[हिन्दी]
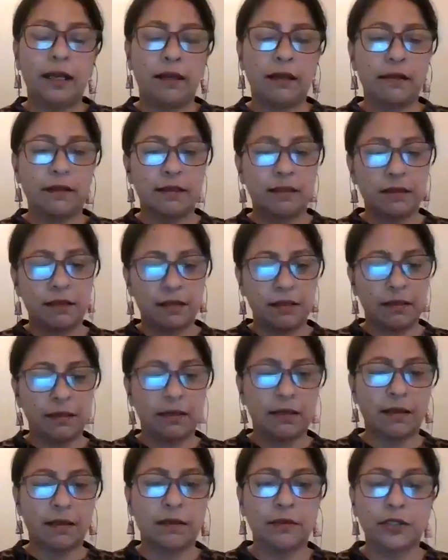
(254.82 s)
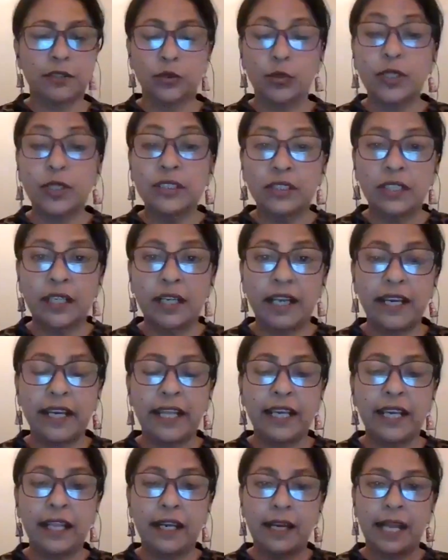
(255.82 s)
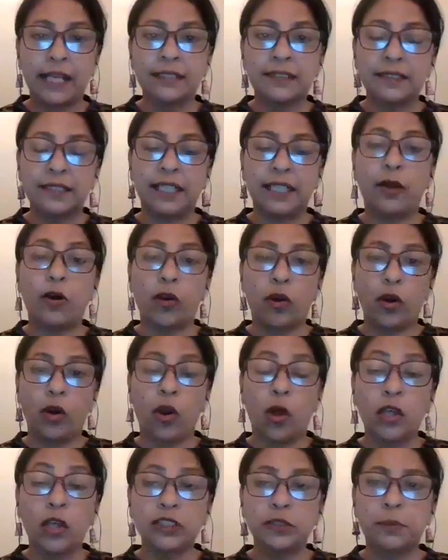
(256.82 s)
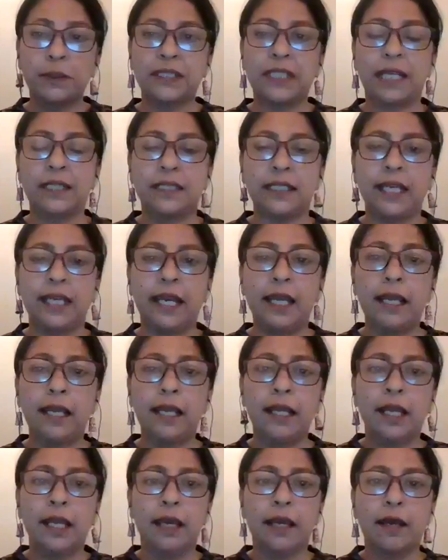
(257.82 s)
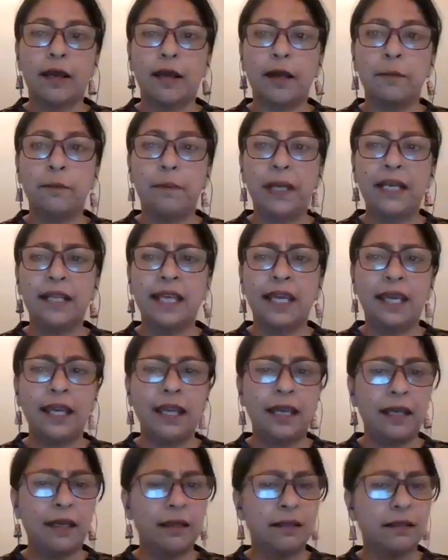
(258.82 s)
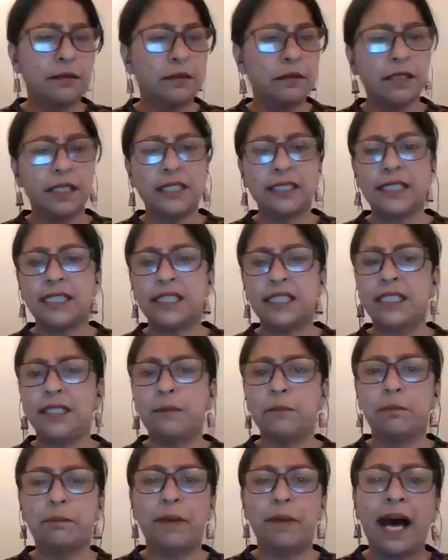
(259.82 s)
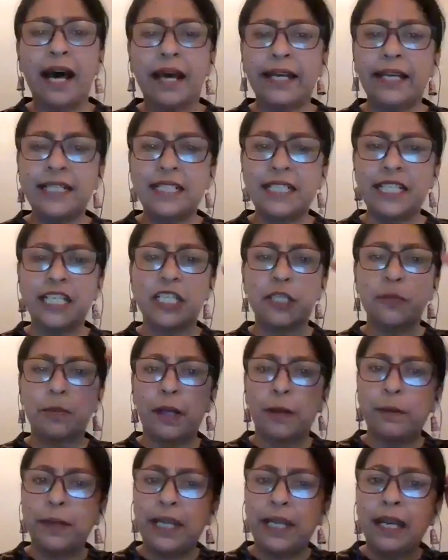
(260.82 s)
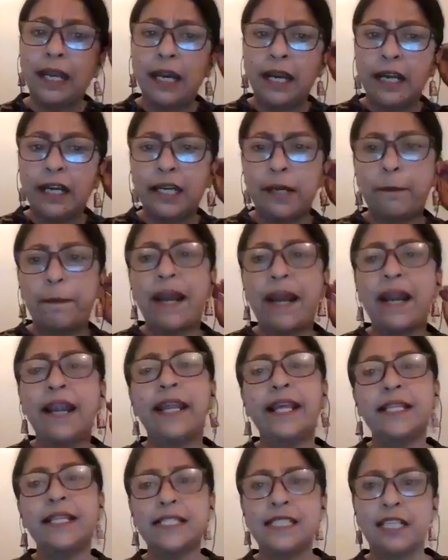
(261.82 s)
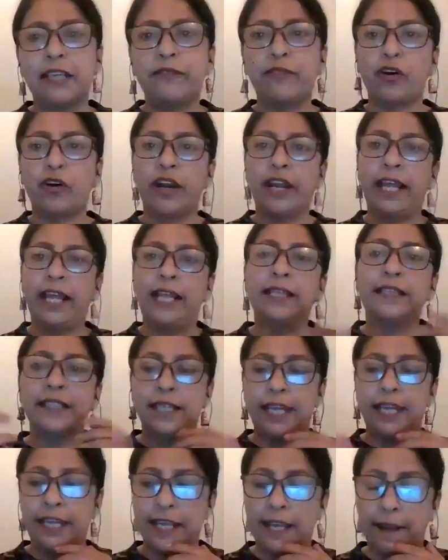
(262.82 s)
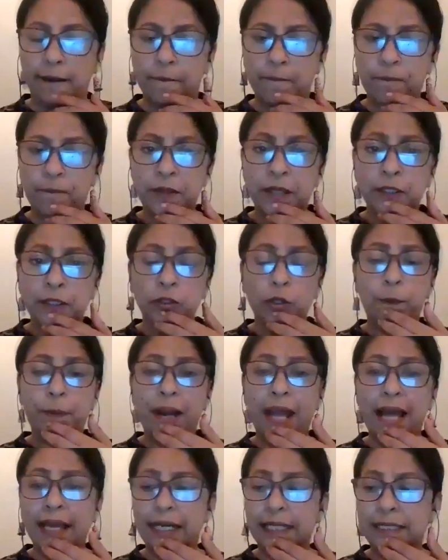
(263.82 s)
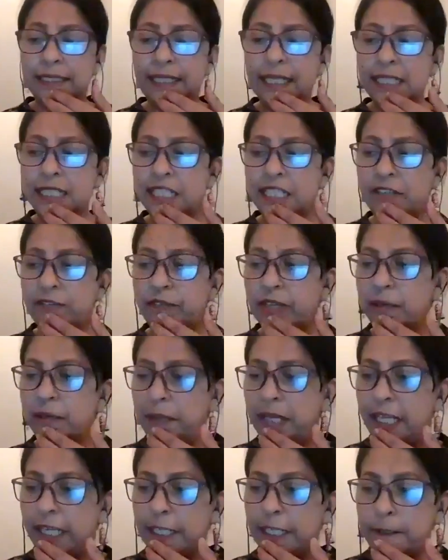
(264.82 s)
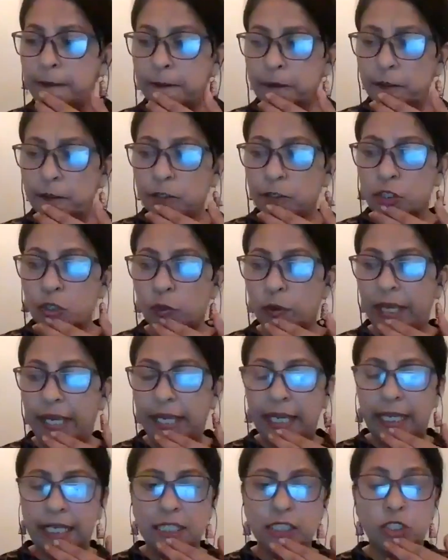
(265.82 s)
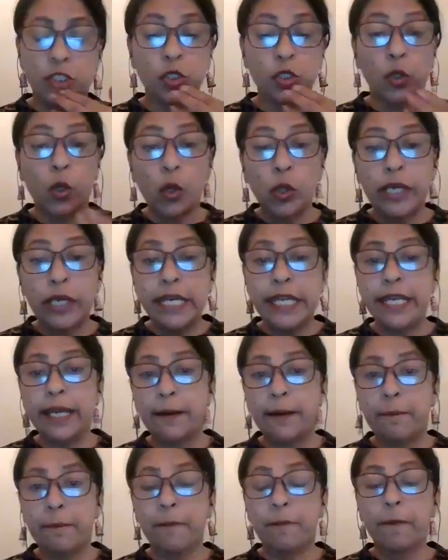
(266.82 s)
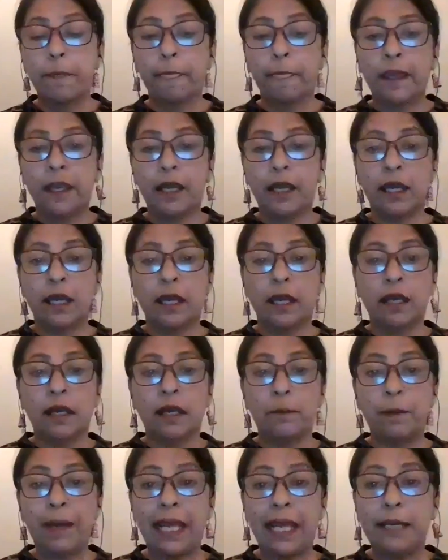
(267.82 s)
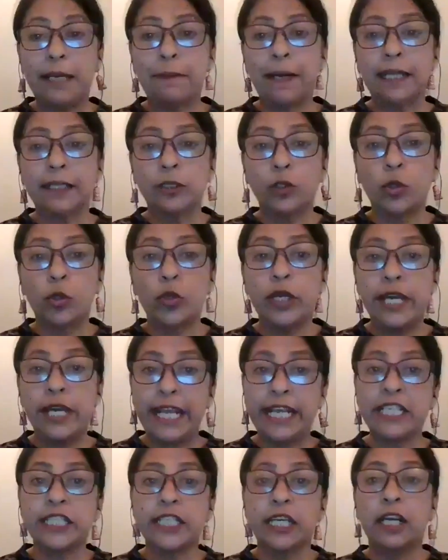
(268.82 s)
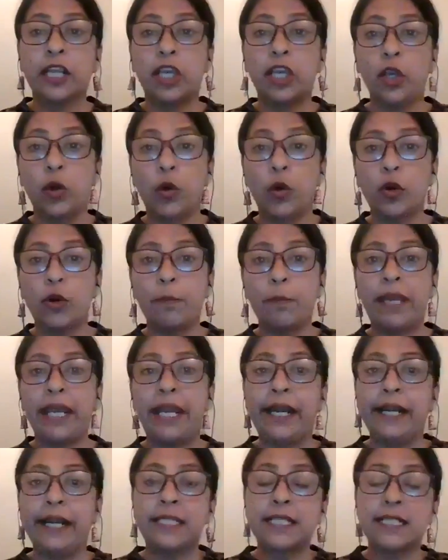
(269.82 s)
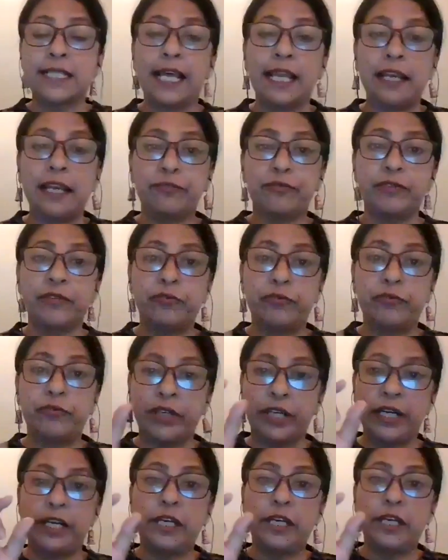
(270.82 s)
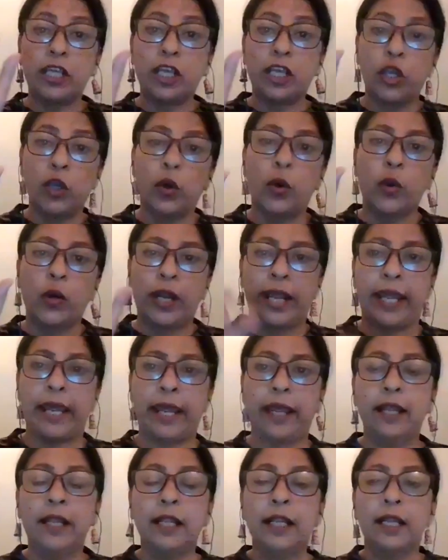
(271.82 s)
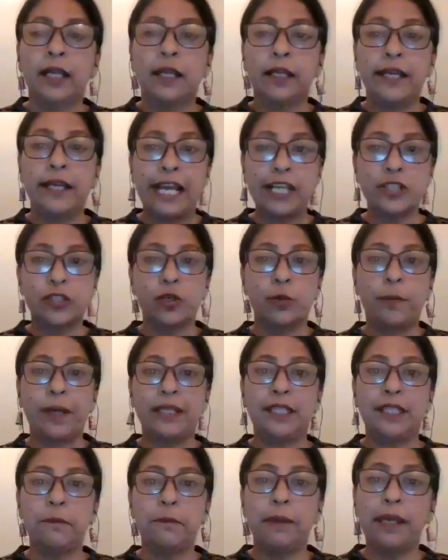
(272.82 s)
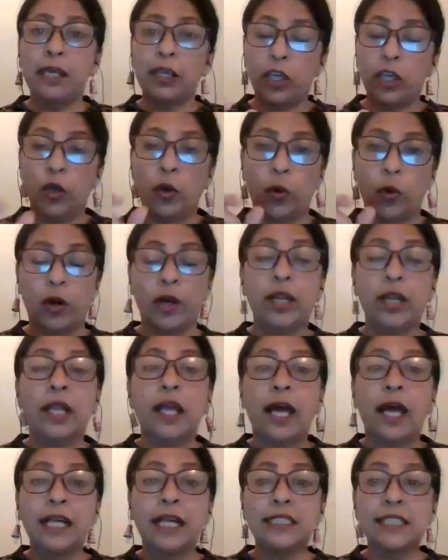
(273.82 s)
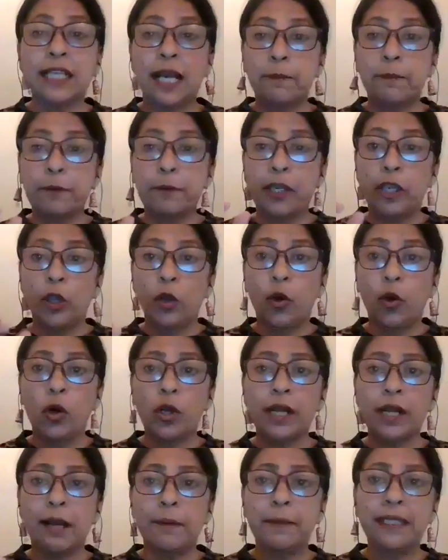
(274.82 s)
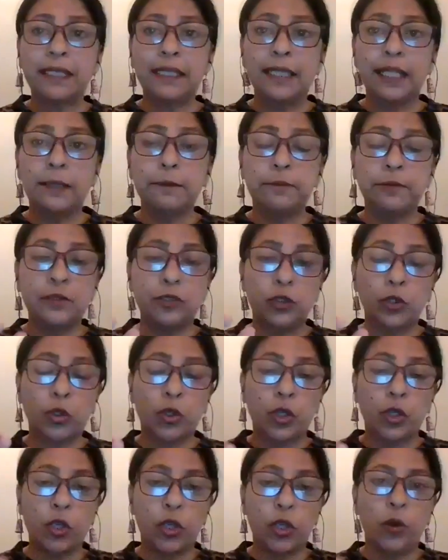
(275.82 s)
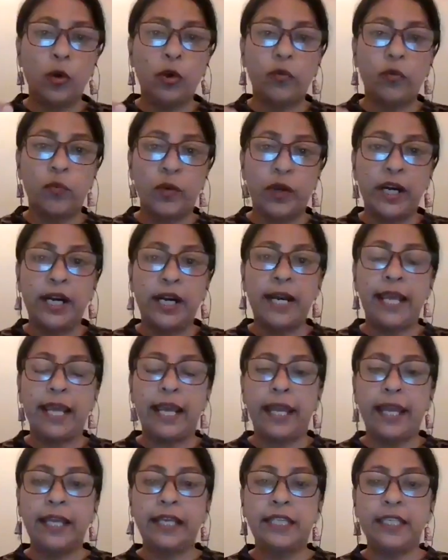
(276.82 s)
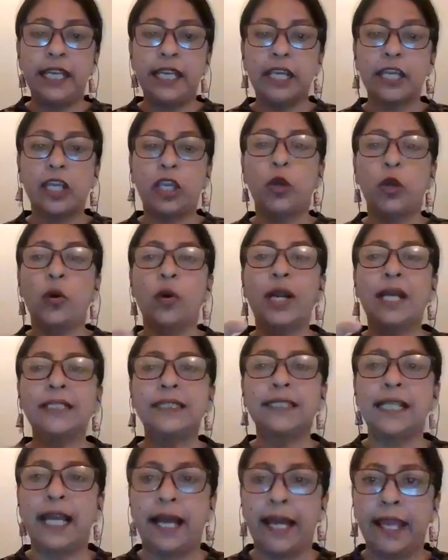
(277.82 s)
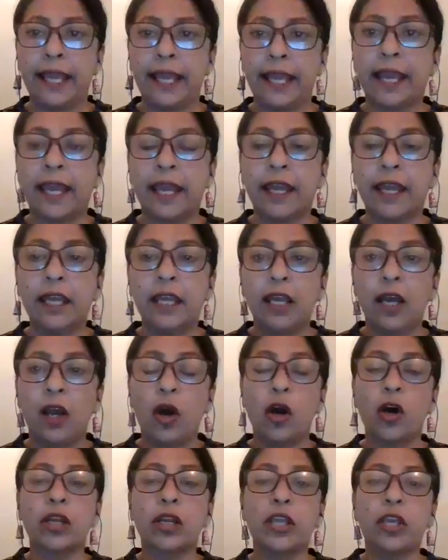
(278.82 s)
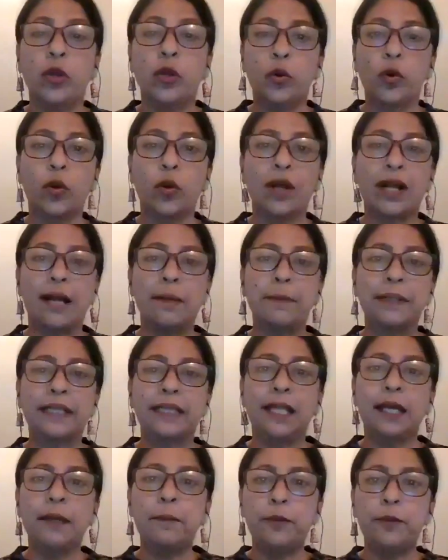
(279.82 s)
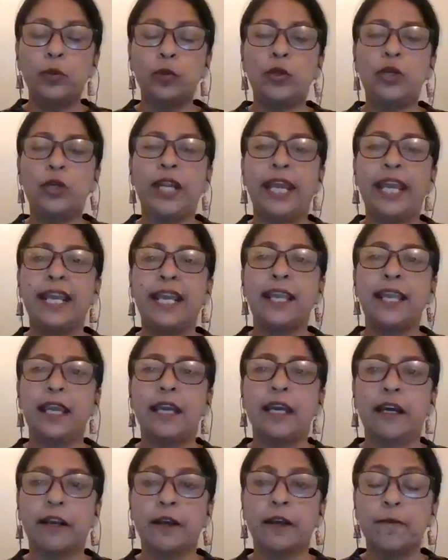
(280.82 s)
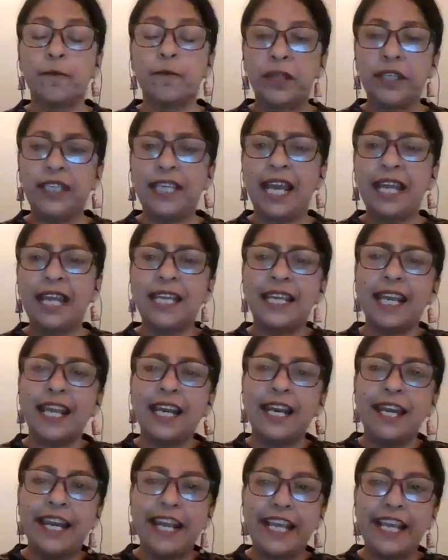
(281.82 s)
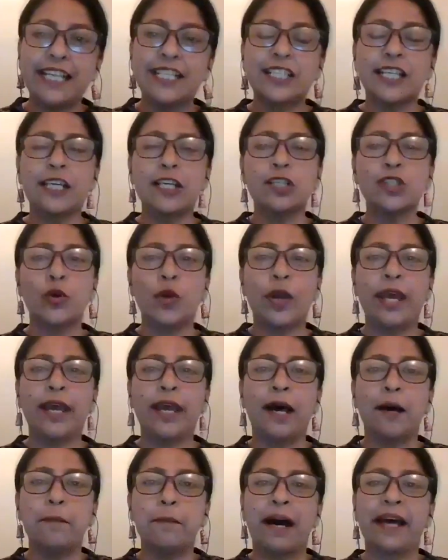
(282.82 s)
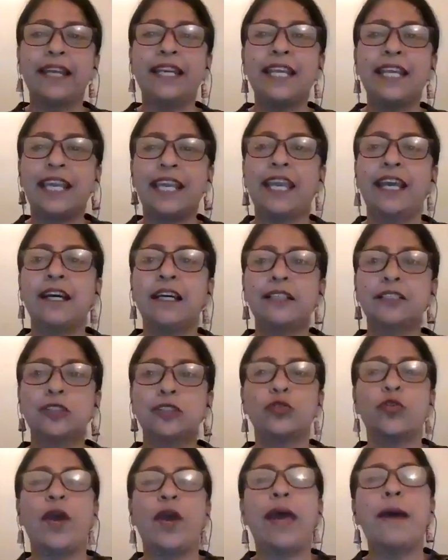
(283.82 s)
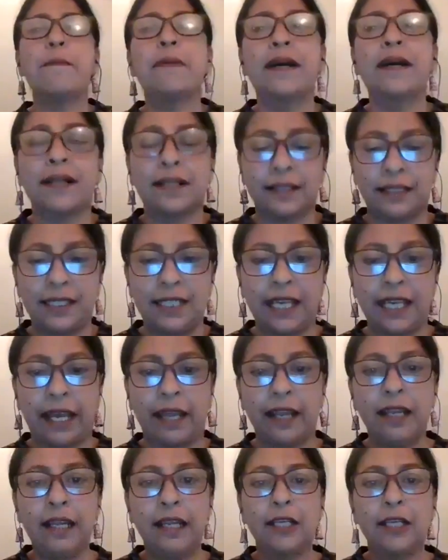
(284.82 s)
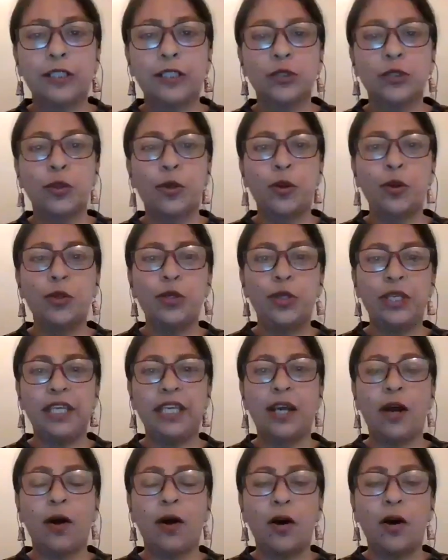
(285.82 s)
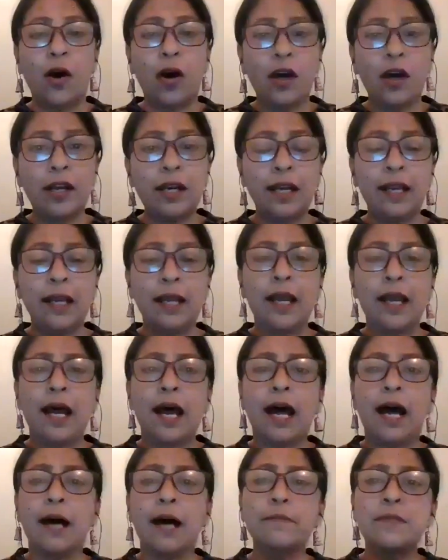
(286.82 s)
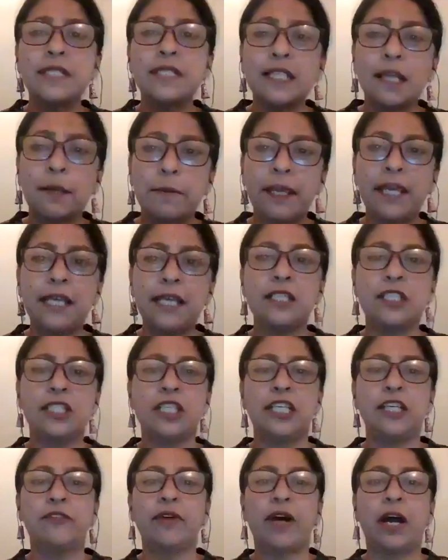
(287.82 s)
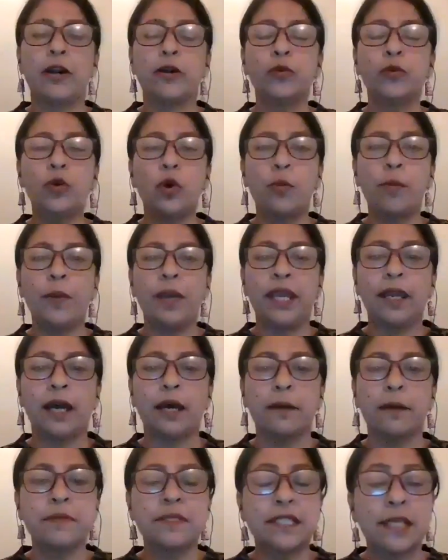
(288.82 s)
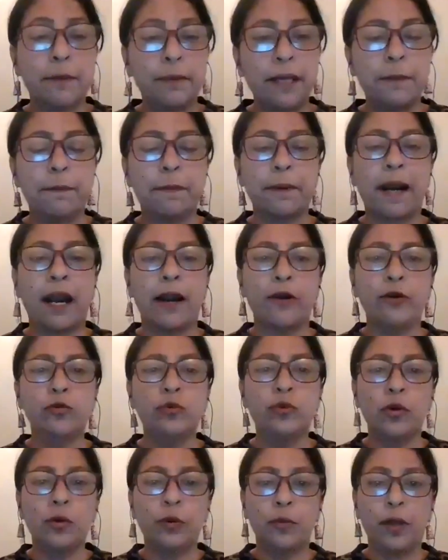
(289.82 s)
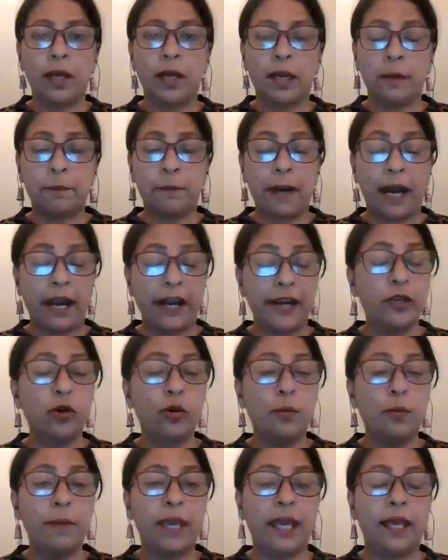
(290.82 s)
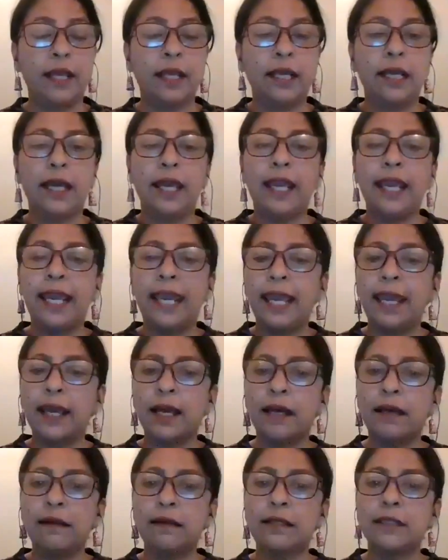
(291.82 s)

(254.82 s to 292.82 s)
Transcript: स्वस्थ रहने के रास्ते और लॉज बताती है बल्कि किसी बाहरी चीज पर भी डिपेंडेंसी फॉर हेल्थ नहीं है तो प्राकृतिक जीवन में जो है जो नियम पहली बात तो नेचर क्योर में सेल्फ वर्ड क्योर है नेचुरोपैथी में क्योर अच्छा अब क्योर का मतलब जो क्योर वर्ड है ये क्योरा से आया है और क्योरो का मतलब टू टेक केयर यानी कि नेचर जो है हमारी केयर स्वयं करती है तो और हम सभी जीवाणुओं में हम सभी प्राणुओं प्राणियों में एक